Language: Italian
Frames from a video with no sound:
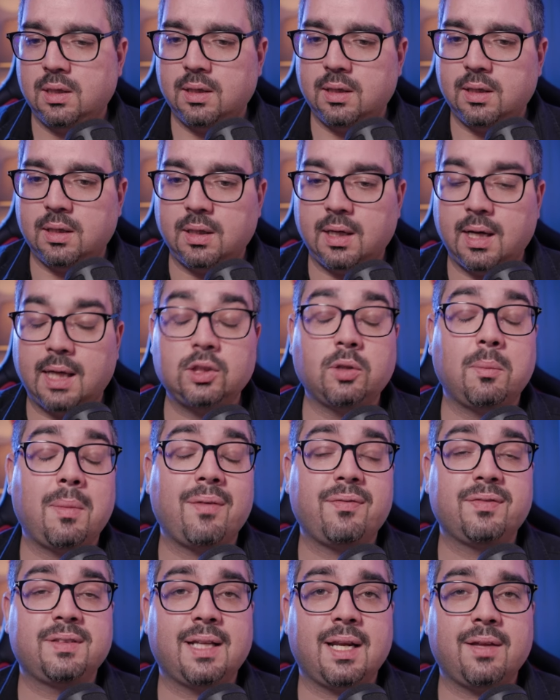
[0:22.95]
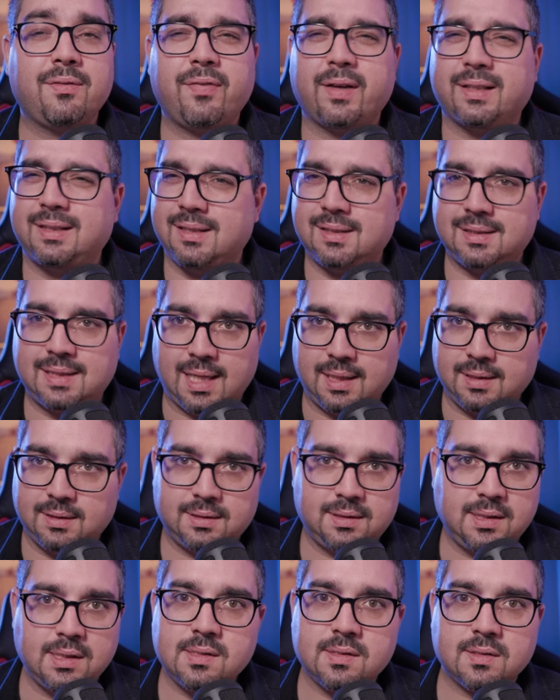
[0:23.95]
eh, Adobe After Effects
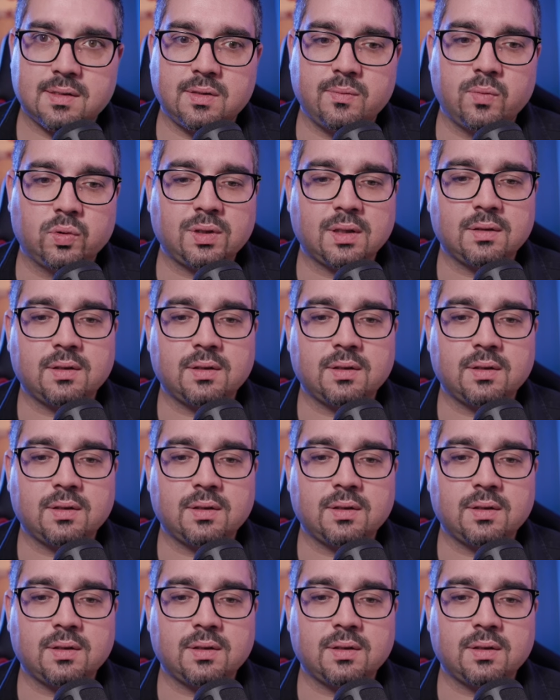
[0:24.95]
tantissimo,